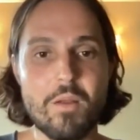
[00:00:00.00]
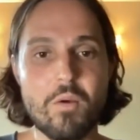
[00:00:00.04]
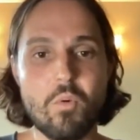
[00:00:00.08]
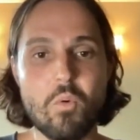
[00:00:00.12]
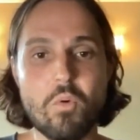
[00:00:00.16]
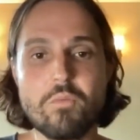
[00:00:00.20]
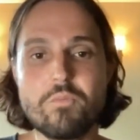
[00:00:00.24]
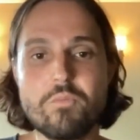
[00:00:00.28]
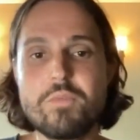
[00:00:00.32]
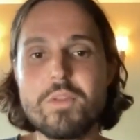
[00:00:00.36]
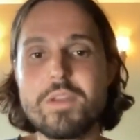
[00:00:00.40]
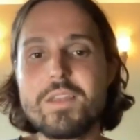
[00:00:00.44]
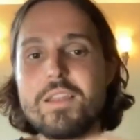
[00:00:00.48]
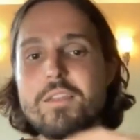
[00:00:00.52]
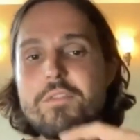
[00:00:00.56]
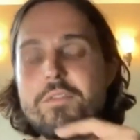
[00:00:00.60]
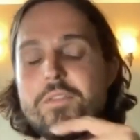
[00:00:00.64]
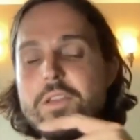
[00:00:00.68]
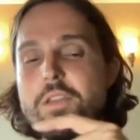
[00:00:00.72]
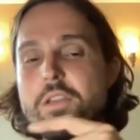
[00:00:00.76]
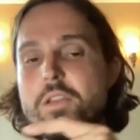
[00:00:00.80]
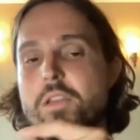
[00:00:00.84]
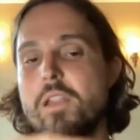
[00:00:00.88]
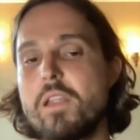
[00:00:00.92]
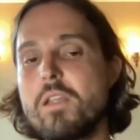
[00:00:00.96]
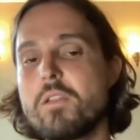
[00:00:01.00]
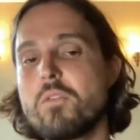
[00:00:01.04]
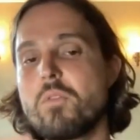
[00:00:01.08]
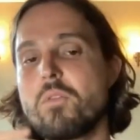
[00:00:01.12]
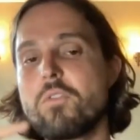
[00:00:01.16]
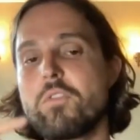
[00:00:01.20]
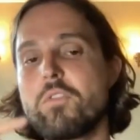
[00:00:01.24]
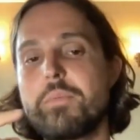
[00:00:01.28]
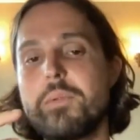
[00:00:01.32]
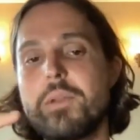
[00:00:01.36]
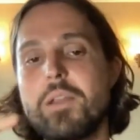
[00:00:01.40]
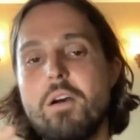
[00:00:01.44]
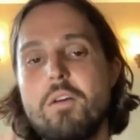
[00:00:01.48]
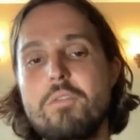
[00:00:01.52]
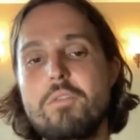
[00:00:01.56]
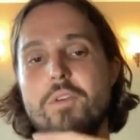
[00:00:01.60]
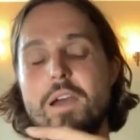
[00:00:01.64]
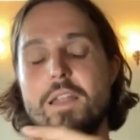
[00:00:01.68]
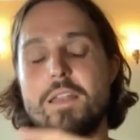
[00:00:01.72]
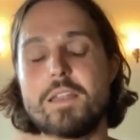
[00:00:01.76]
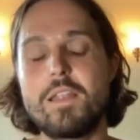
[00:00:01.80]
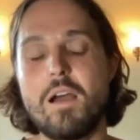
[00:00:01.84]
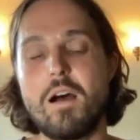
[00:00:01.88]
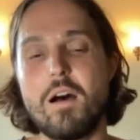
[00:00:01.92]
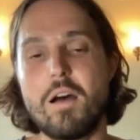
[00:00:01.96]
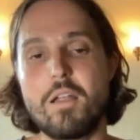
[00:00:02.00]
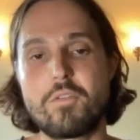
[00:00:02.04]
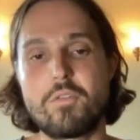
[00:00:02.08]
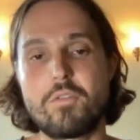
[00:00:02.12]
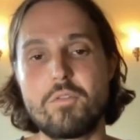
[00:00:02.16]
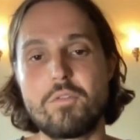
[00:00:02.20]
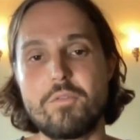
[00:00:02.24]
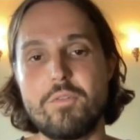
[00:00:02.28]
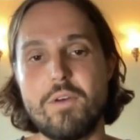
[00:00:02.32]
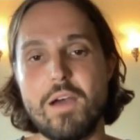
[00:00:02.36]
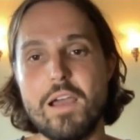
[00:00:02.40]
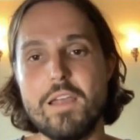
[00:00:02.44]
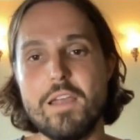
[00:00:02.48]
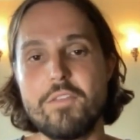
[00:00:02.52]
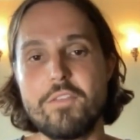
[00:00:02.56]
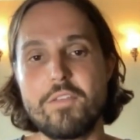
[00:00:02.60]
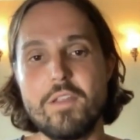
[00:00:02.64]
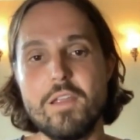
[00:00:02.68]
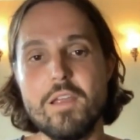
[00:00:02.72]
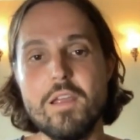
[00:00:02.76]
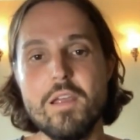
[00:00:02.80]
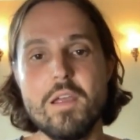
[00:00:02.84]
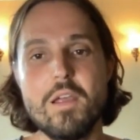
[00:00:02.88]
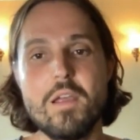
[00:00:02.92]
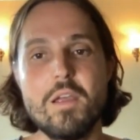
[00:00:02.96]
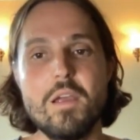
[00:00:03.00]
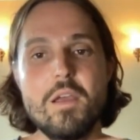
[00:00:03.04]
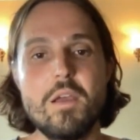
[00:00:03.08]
Und wir definieren uns wieder auf eine Art und Weise.